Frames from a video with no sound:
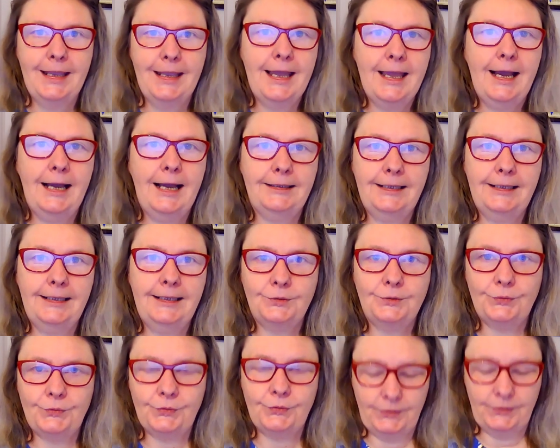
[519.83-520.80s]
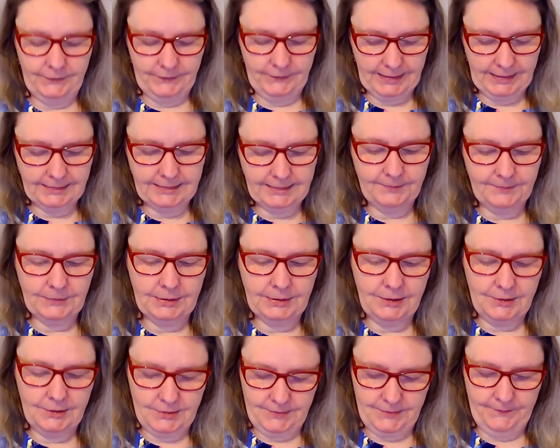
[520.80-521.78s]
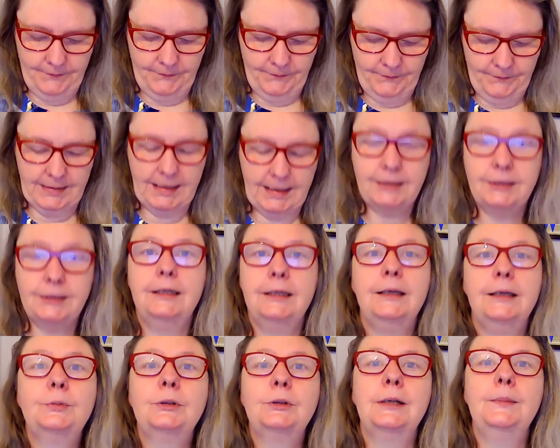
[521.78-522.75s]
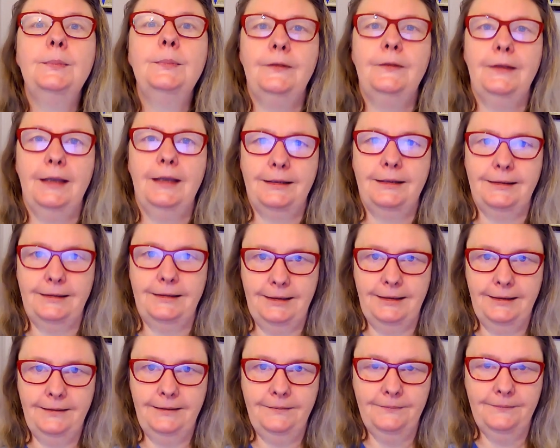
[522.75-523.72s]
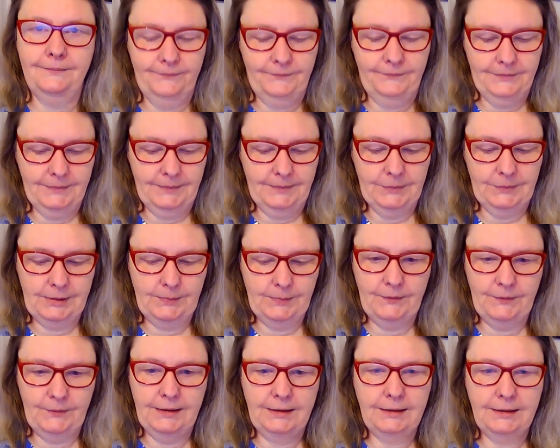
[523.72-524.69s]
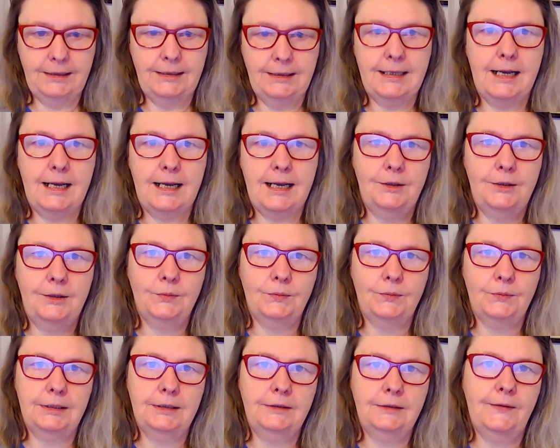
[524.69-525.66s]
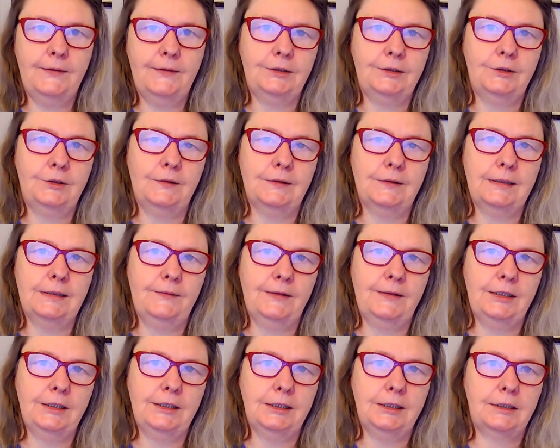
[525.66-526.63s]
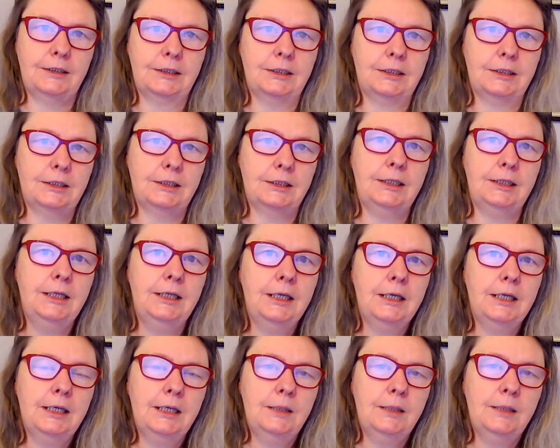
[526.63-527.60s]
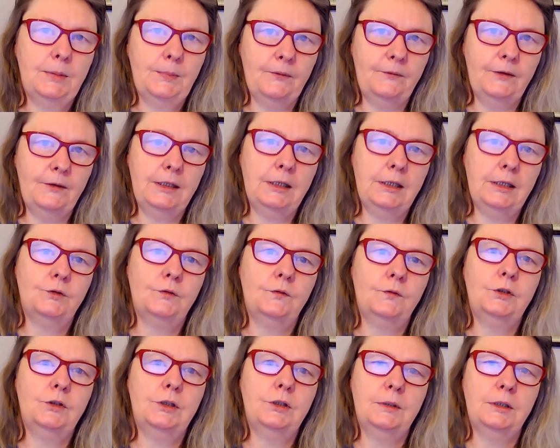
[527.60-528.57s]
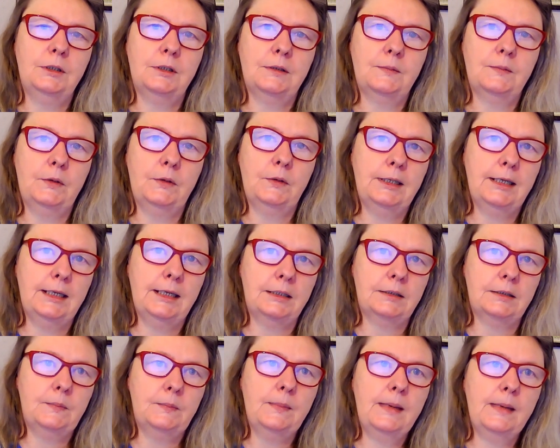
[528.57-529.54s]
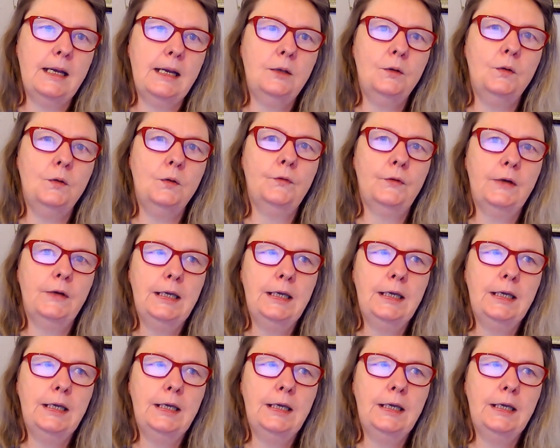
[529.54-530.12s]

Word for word: A teraz już wracam do naszej przepowiedni. Przepowiedni na luty 2023. Przepowiednia oczywiście będzie z moich kart majów